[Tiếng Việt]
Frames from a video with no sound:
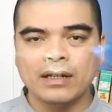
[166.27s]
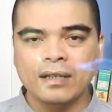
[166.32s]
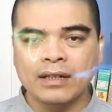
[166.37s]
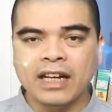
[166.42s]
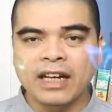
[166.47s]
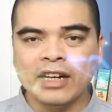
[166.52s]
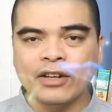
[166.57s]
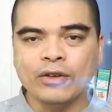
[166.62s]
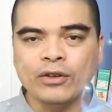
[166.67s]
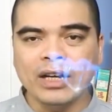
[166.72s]

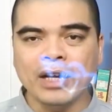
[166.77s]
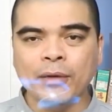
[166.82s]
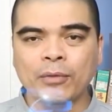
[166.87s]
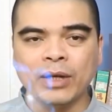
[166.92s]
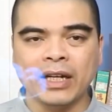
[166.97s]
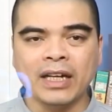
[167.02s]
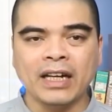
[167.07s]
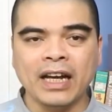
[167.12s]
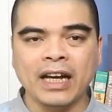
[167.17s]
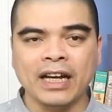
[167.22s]
đây cũng là
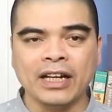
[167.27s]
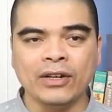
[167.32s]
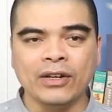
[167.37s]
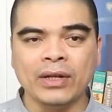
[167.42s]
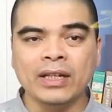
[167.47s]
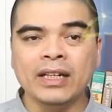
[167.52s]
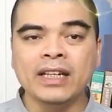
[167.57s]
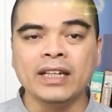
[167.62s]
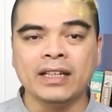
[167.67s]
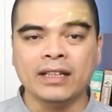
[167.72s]
một cái ngày
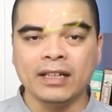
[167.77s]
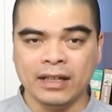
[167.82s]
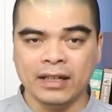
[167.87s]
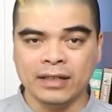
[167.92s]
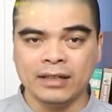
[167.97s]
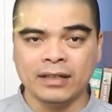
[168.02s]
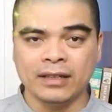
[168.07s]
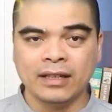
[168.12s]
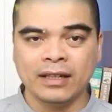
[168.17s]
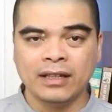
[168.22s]
đón hỷ
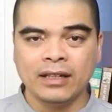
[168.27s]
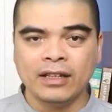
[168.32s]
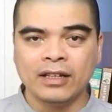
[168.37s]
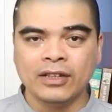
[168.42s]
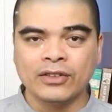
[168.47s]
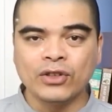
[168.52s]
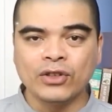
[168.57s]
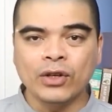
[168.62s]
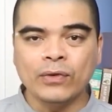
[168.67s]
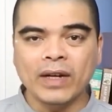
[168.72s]
thần
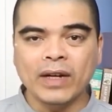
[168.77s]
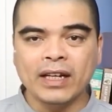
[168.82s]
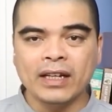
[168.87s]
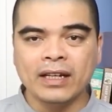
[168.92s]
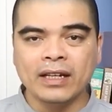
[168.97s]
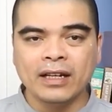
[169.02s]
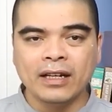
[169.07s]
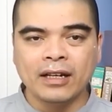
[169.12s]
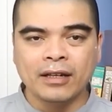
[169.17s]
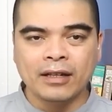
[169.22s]
do vậy
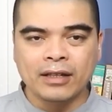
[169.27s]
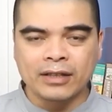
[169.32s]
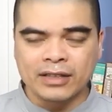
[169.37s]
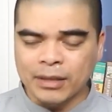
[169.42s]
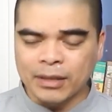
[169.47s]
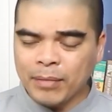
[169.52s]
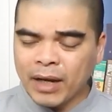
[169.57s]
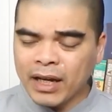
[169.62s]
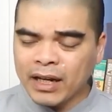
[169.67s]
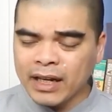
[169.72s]

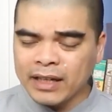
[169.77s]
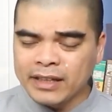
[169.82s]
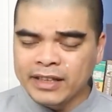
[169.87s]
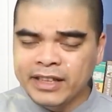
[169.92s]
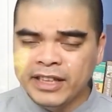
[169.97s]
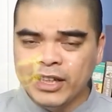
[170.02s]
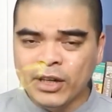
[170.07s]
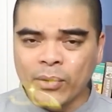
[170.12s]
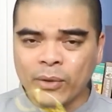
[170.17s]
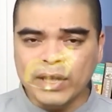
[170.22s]
sẽ mang lại
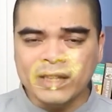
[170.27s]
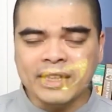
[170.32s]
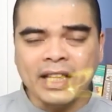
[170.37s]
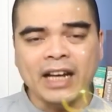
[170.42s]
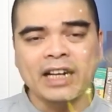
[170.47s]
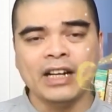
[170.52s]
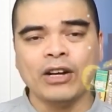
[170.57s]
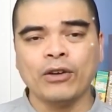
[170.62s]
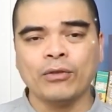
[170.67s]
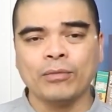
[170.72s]
nhiều cái
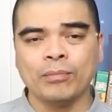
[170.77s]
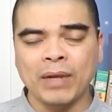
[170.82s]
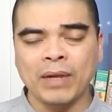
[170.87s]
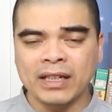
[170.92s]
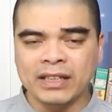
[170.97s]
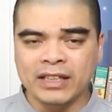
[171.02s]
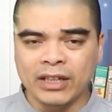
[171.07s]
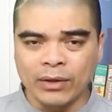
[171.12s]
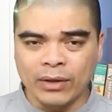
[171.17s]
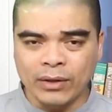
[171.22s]
tài lộc
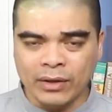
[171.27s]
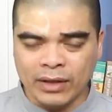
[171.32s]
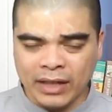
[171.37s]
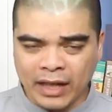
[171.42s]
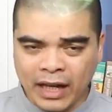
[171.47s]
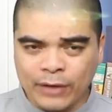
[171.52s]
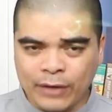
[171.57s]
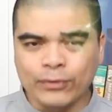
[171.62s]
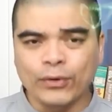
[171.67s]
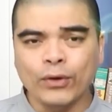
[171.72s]
mang nhiều là
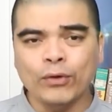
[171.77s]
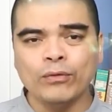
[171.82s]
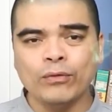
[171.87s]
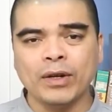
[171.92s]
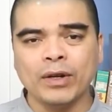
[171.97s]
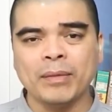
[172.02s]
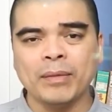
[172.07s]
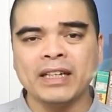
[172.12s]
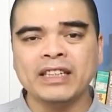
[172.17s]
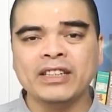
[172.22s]
cái hạnh phúc
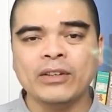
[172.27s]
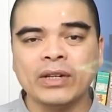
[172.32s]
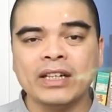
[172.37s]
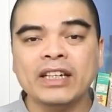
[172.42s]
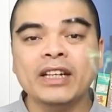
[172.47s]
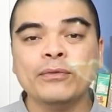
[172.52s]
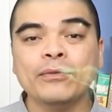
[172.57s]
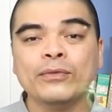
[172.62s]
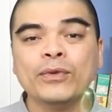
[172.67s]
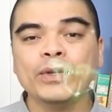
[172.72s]
và mang nhiều cái
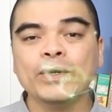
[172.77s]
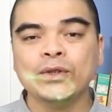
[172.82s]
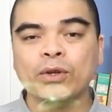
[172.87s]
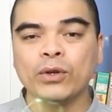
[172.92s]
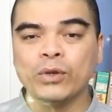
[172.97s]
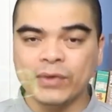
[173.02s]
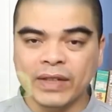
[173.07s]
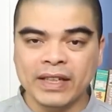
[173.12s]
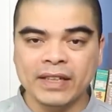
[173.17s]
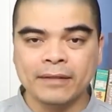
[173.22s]
niềm vui cho
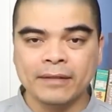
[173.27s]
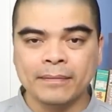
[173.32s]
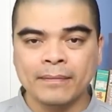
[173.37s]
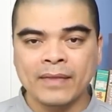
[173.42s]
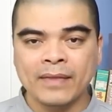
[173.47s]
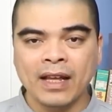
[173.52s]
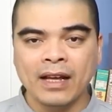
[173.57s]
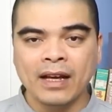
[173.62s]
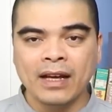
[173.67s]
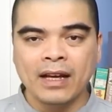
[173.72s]
quý vị
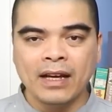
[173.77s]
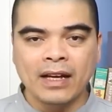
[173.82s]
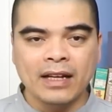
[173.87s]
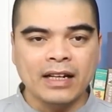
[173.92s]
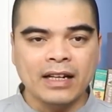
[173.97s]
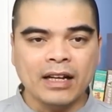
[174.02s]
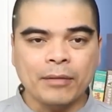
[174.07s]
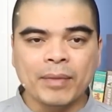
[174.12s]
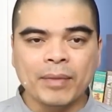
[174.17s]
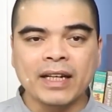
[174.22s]

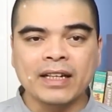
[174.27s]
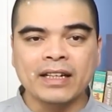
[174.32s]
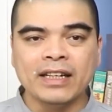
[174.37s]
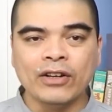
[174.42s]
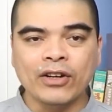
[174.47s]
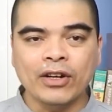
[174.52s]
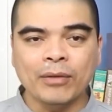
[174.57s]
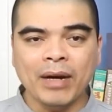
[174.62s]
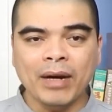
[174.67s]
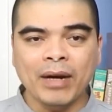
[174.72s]
Đặc biệt
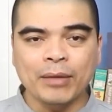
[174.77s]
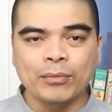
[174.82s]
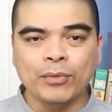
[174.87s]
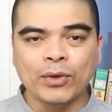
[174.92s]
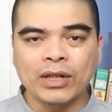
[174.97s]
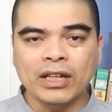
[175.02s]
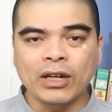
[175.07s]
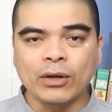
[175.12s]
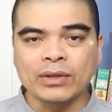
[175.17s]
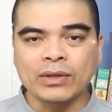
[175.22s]
nếu các bạn
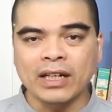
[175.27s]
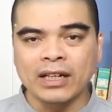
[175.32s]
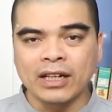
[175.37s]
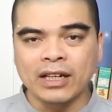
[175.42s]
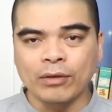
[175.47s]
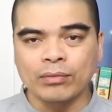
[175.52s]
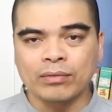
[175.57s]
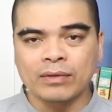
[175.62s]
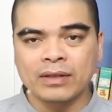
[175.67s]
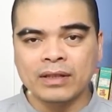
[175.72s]
muốn cầu tài
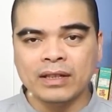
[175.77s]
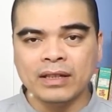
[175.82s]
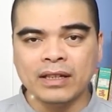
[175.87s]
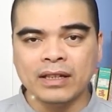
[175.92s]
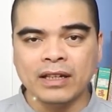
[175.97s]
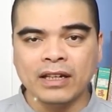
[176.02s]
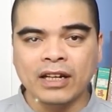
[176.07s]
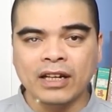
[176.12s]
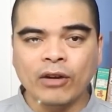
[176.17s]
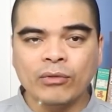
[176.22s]
lộc
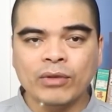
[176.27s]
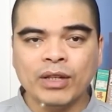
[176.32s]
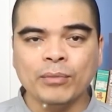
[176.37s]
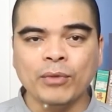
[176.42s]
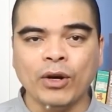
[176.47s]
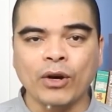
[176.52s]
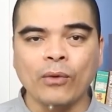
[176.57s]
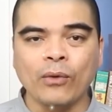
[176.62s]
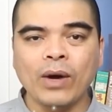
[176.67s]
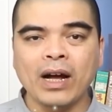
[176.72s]
thì không nên
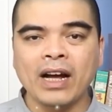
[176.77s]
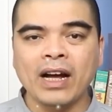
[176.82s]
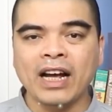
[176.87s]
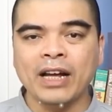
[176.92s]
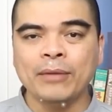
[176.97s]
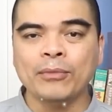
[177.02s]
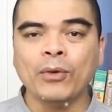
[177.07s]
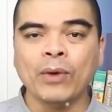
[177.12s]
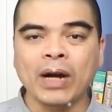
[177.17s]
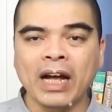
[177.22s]
bỏ qua
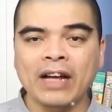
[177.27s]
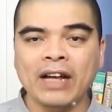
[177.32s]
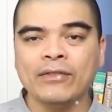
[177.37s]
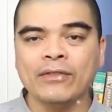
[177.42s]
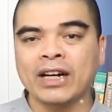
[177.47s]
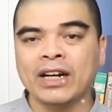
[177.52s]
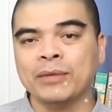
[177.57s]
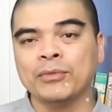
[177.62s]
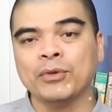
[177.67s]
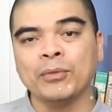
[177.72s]
ngày mùng 2
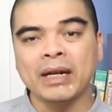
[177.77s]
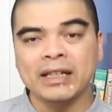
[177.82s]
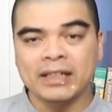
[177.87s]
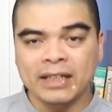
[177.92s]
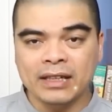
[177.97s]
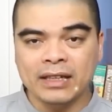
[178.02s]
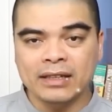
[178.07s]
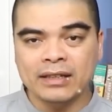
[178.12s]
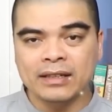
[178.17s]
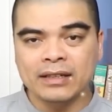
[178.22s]
và ngày mùng 3
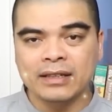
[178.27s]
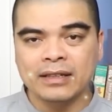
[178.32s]
Tết.